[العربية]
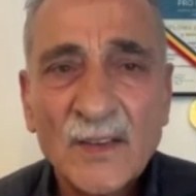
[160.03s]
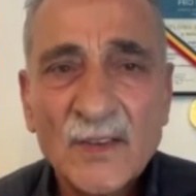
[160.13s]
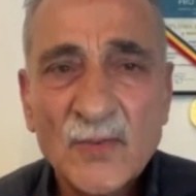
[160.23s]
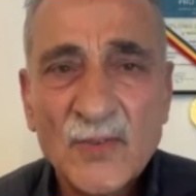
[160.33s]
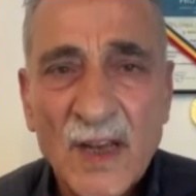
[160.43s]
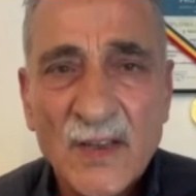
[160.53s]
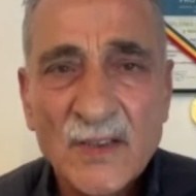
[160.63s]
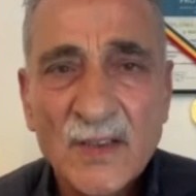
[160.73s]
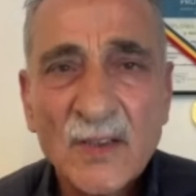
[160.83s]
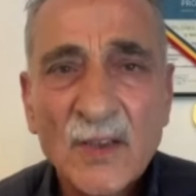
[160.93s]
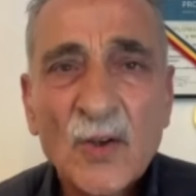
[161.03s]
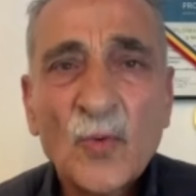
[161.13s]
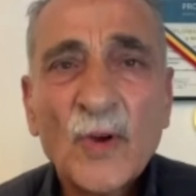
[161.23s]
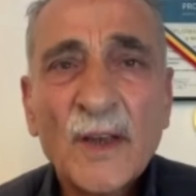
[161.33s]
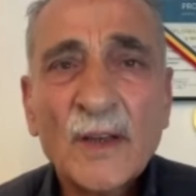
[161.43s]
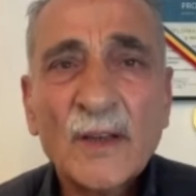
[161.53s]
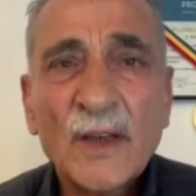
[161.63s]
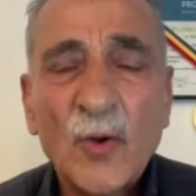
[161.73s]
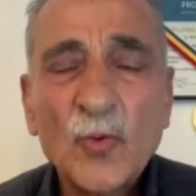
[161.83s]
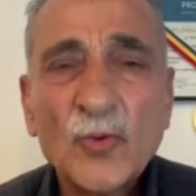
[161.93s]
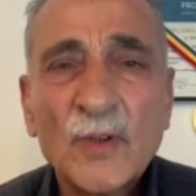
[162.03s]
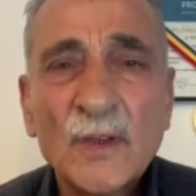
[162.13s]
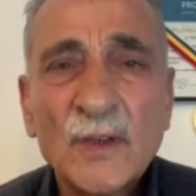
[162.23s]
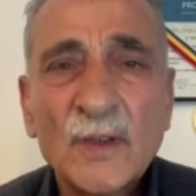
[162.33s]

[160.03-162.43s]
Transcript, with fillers: الزجاجي ويعود